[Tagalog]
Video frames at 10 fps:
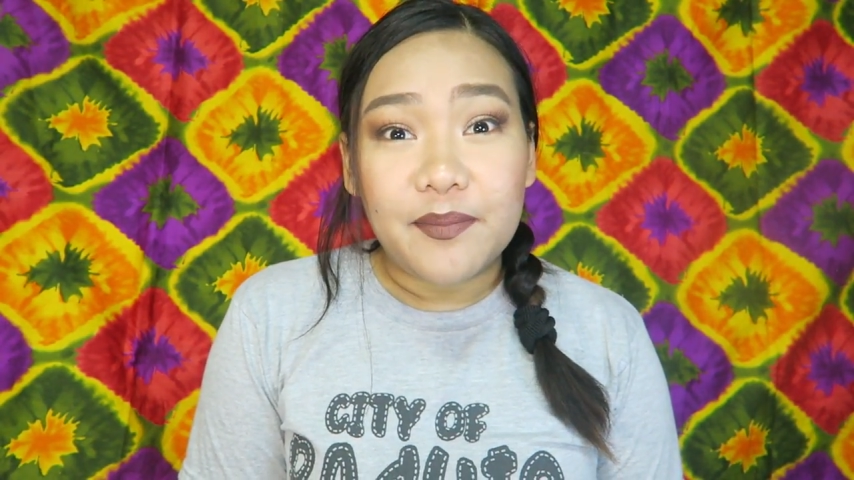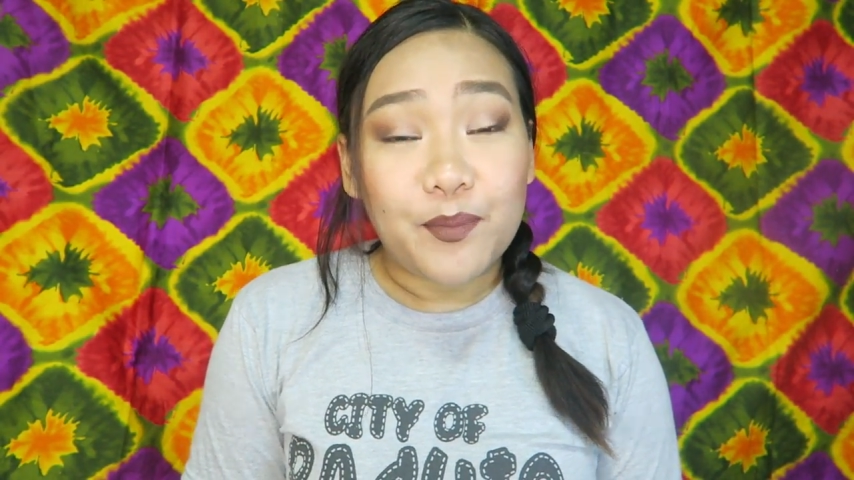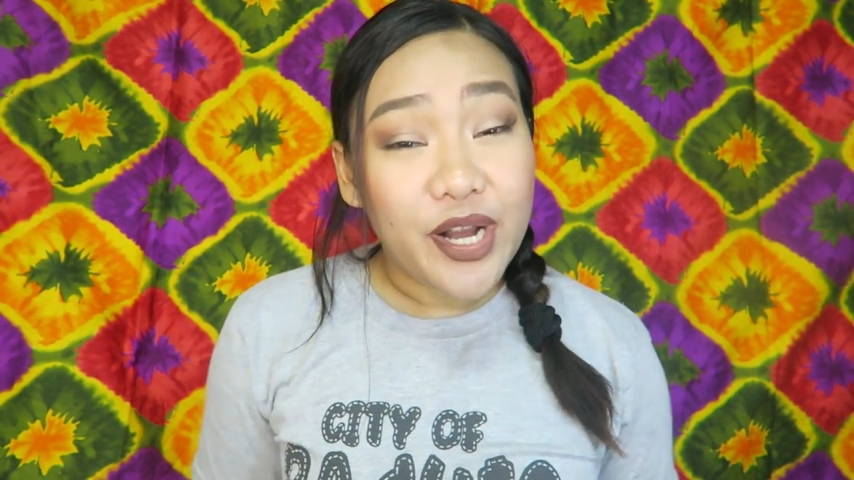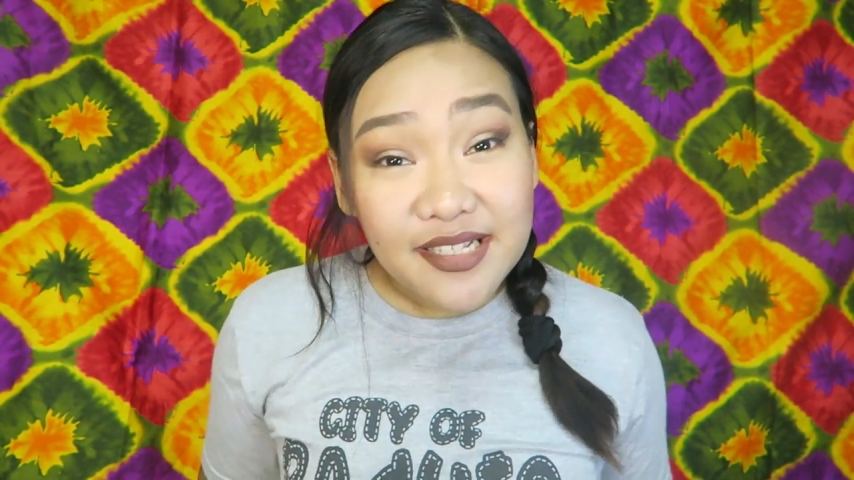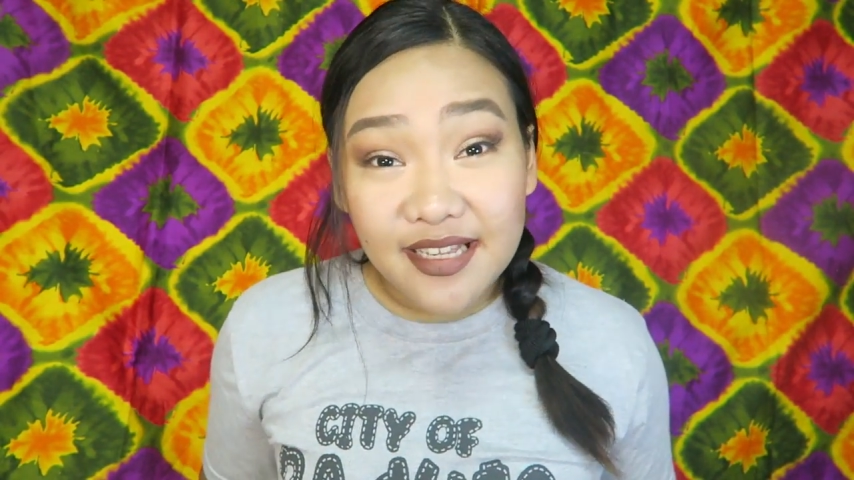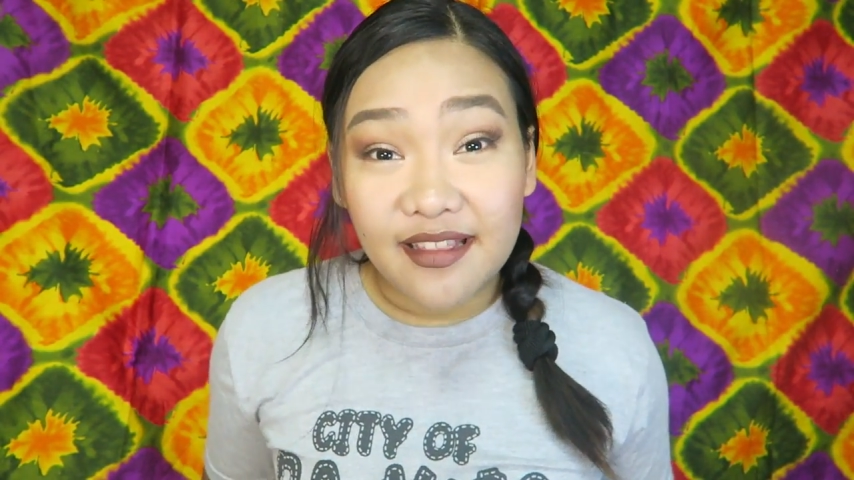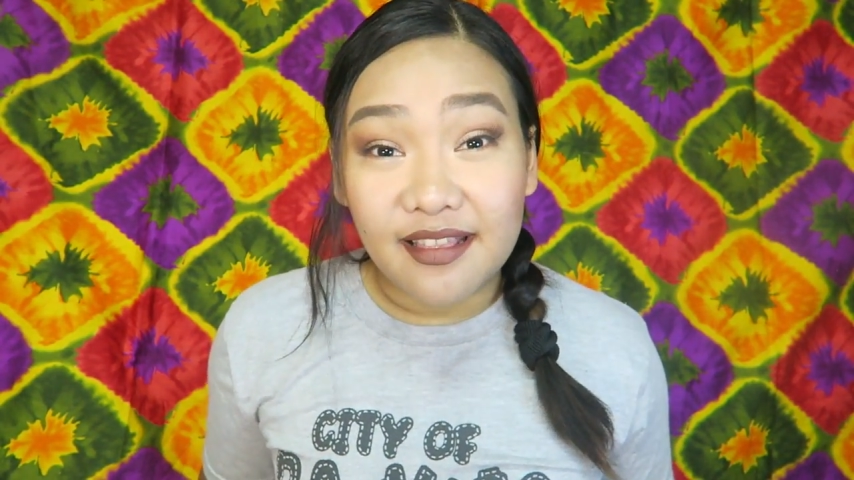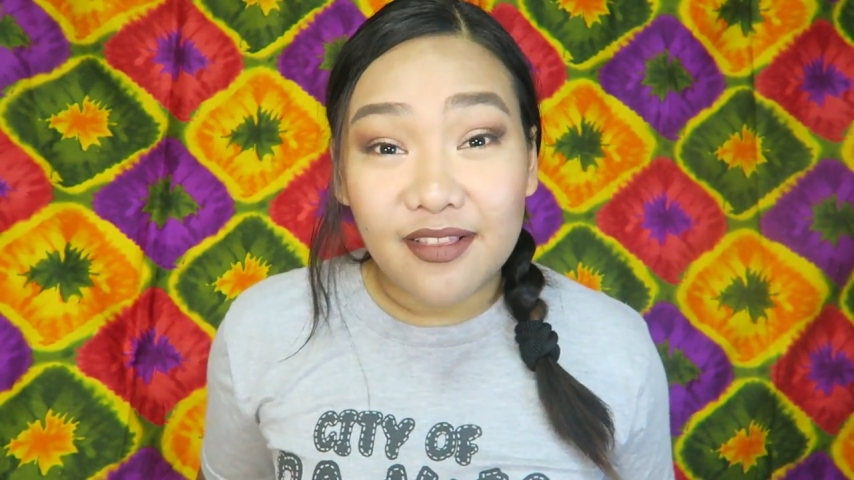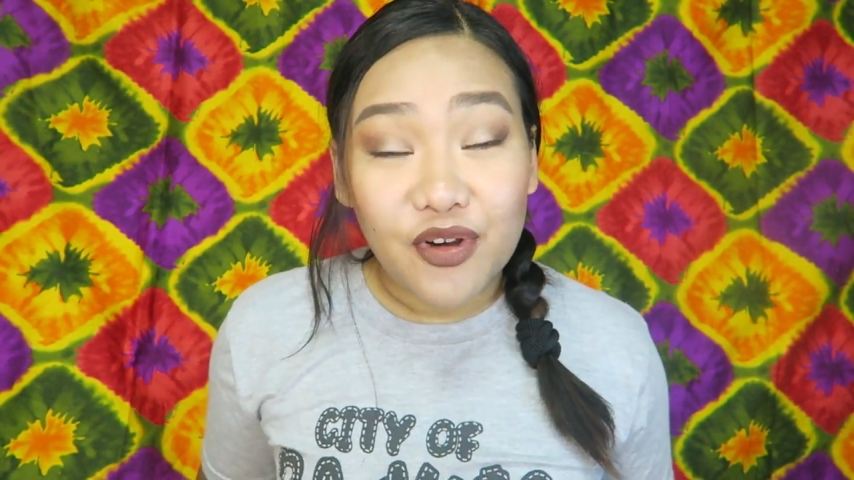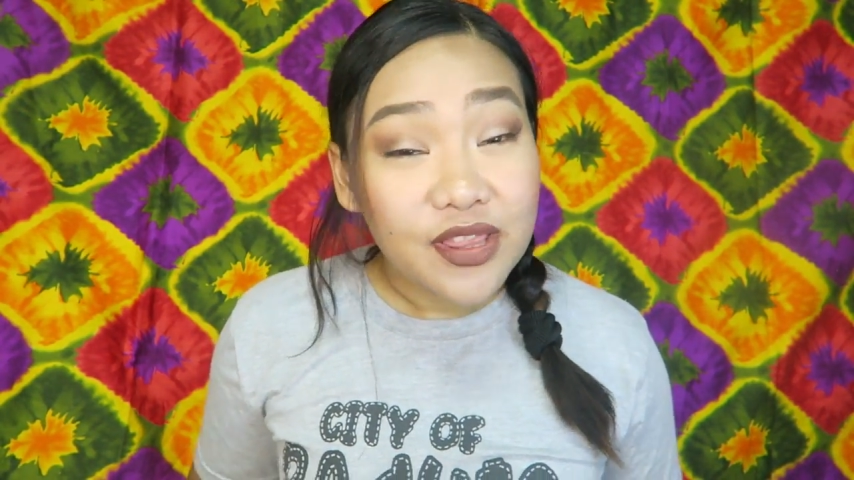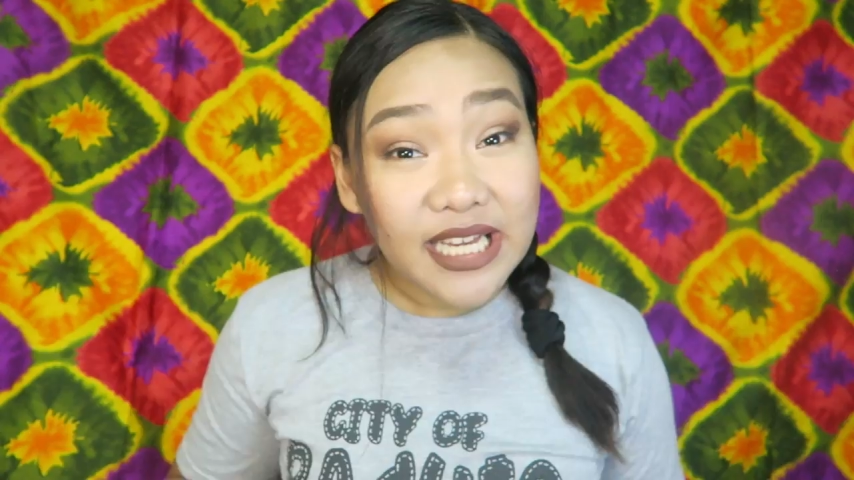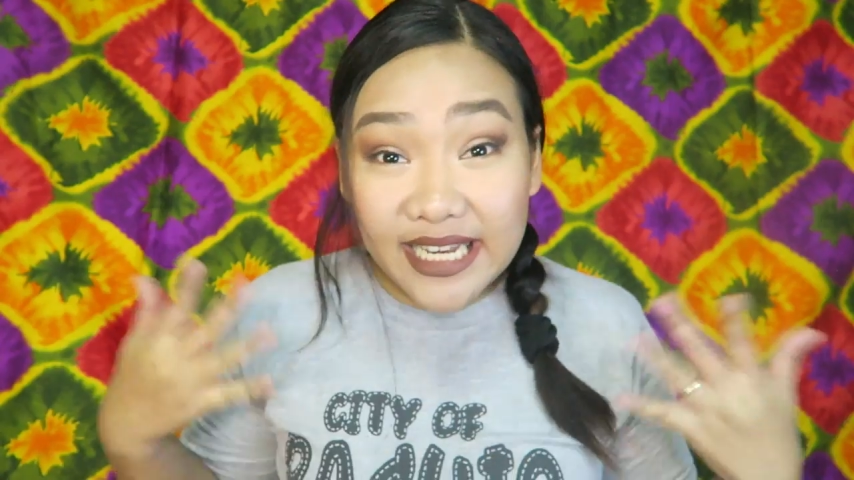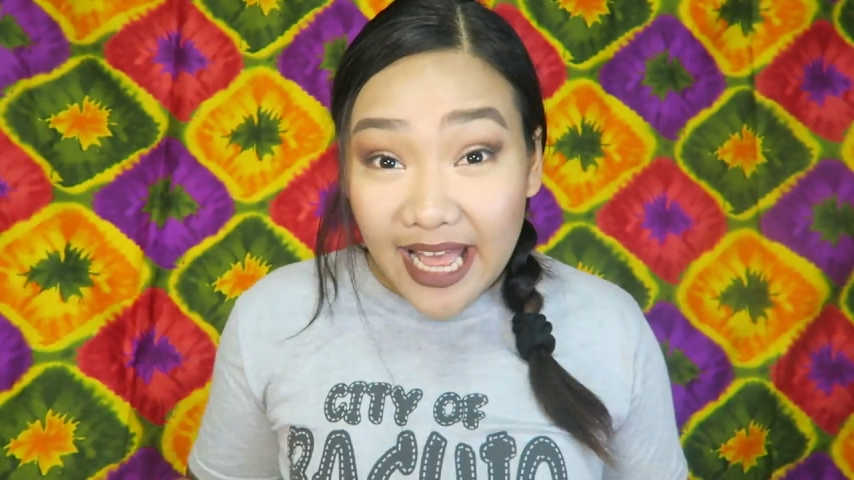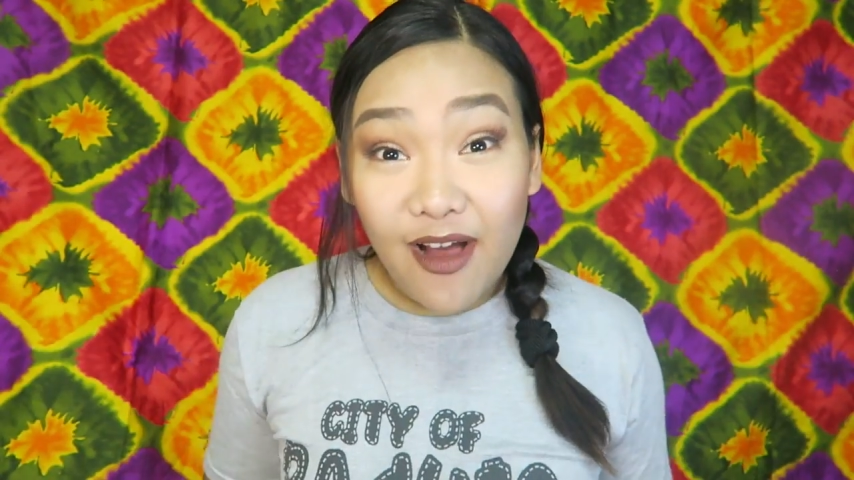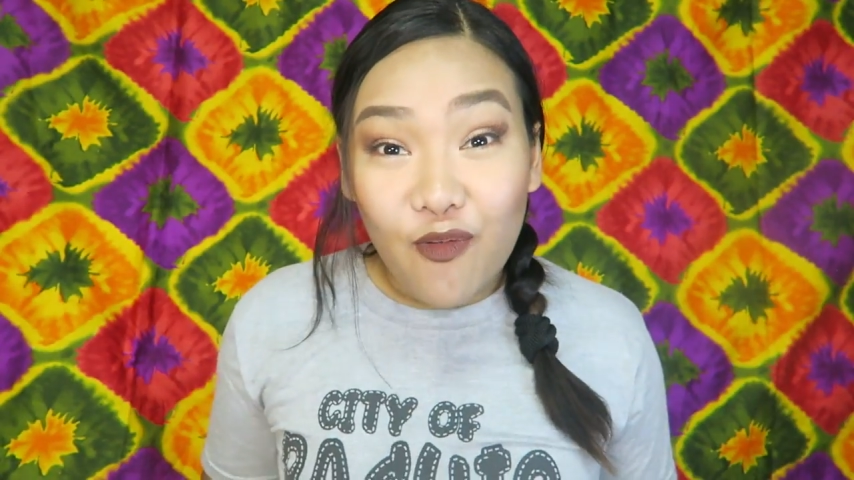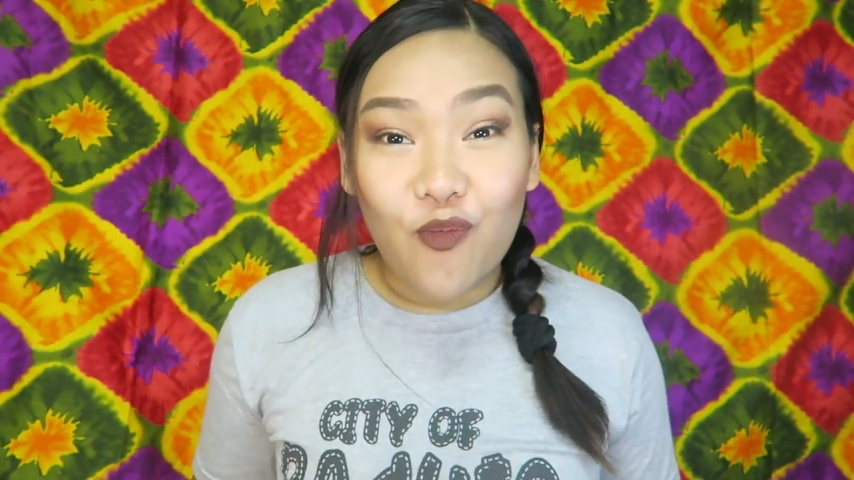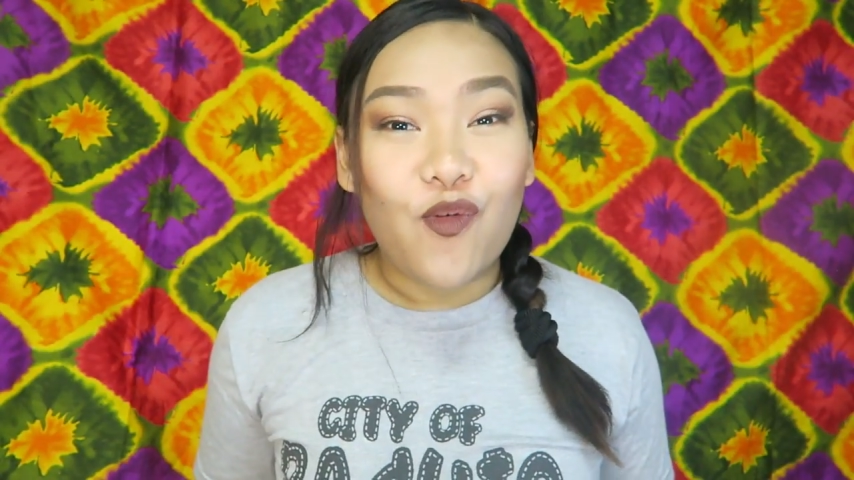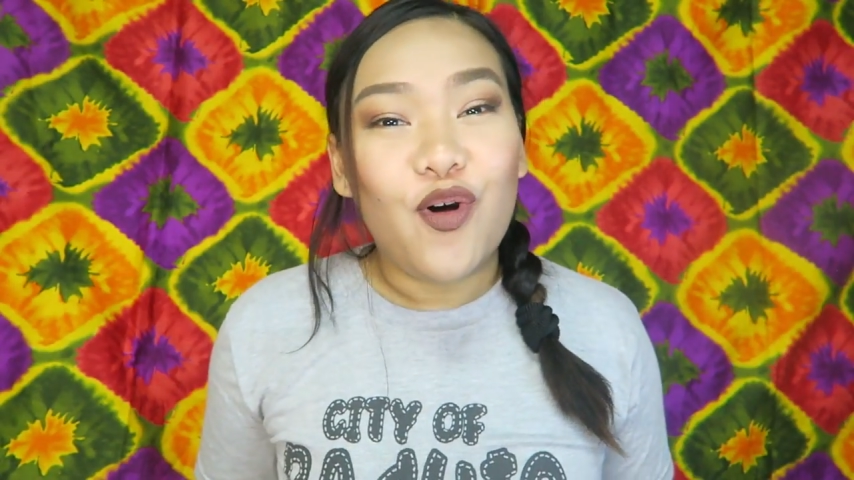present, on the now.